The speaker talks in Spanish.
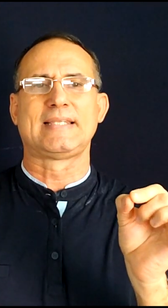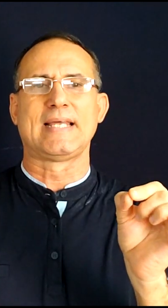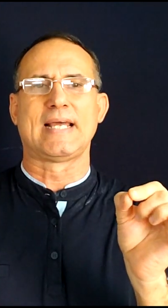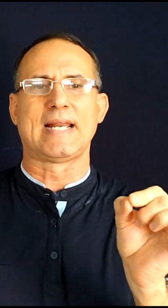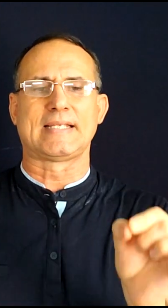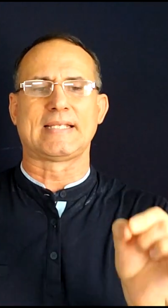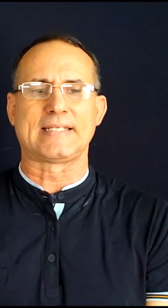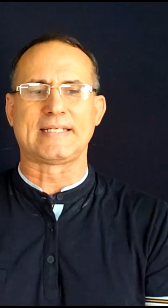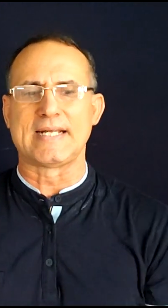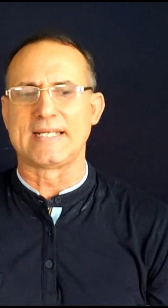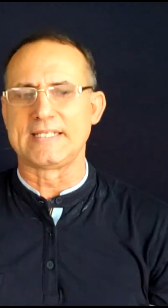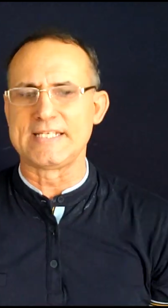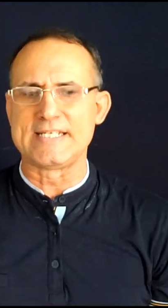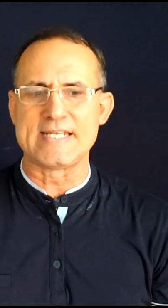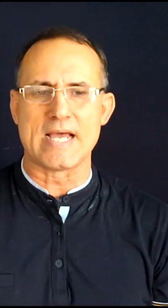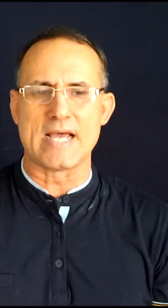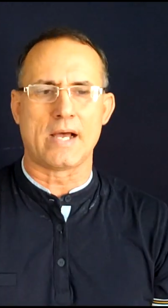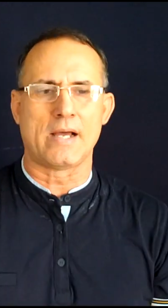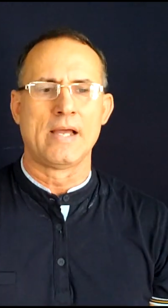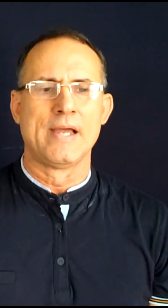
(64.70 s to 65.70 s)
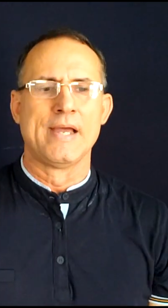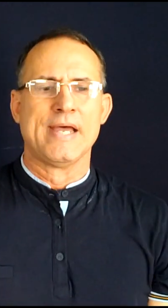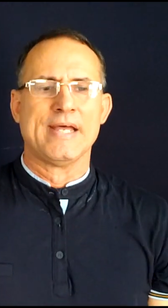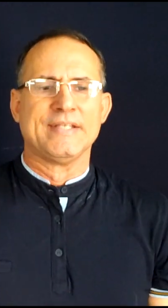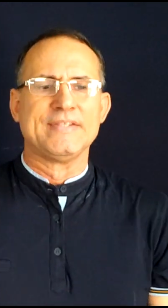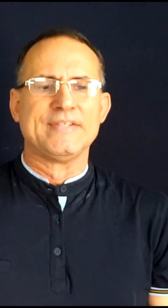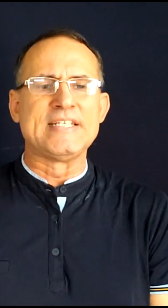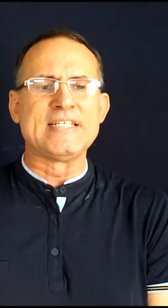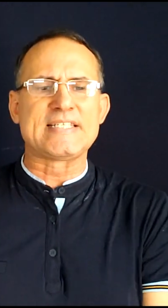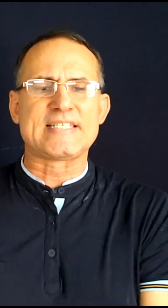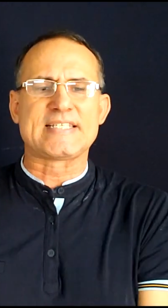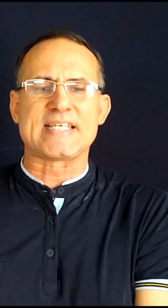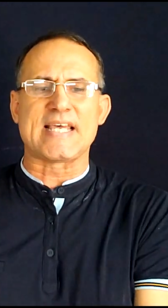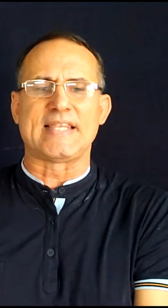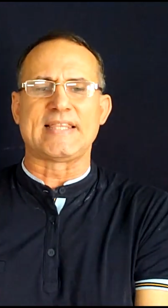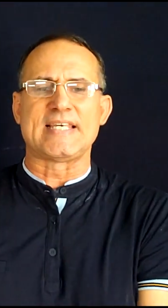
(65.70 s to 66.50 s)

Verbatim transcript: de la tiranía, ni se